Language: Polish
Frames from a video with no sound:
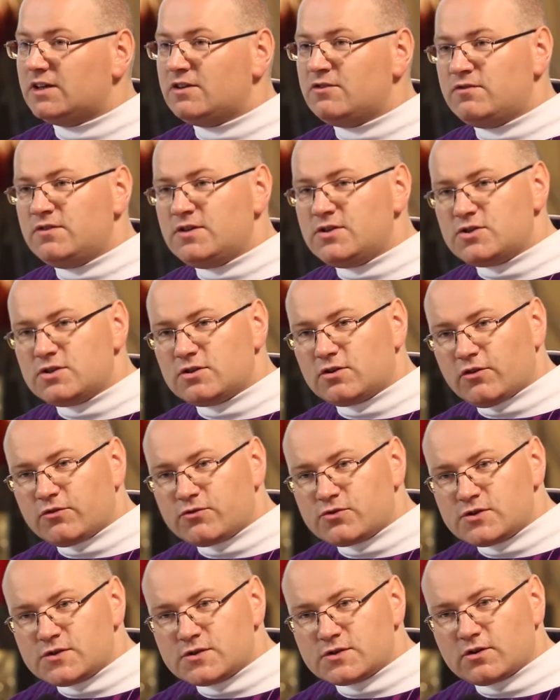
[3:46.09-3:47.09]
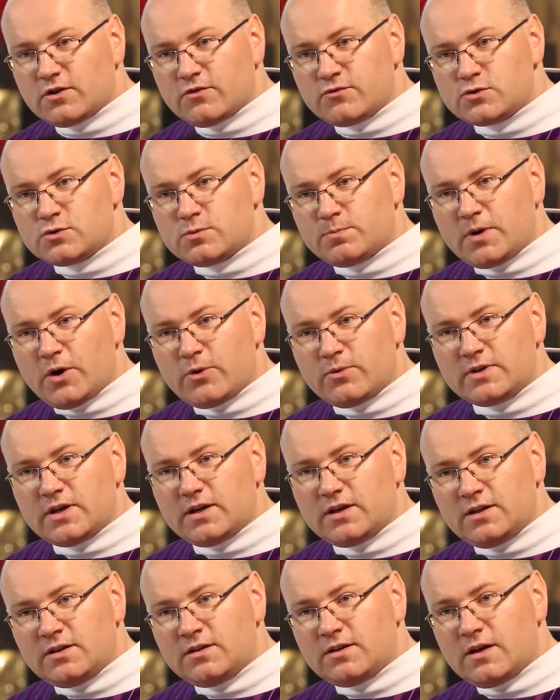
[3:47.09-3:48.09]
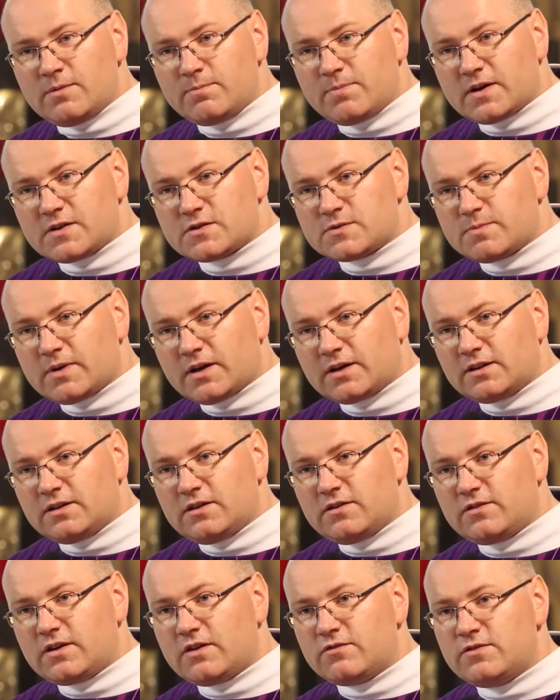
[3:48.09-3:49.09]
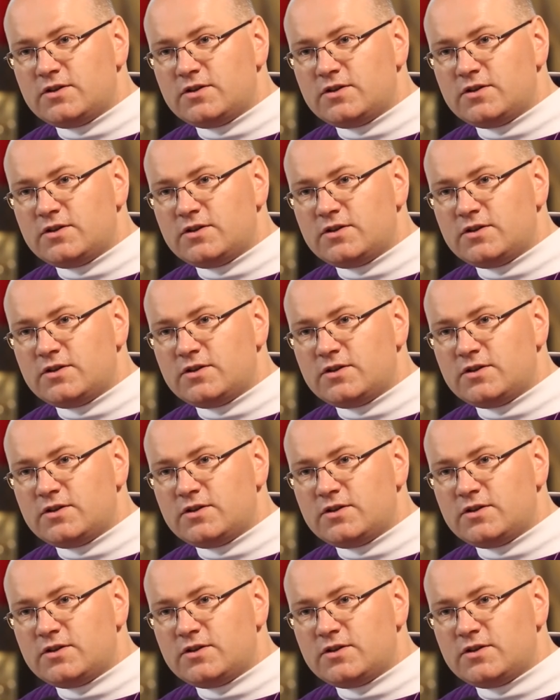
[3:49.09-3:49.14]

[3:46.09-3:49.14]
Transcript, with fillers: i widzi to wszystko w zupełnie innej perspektywie.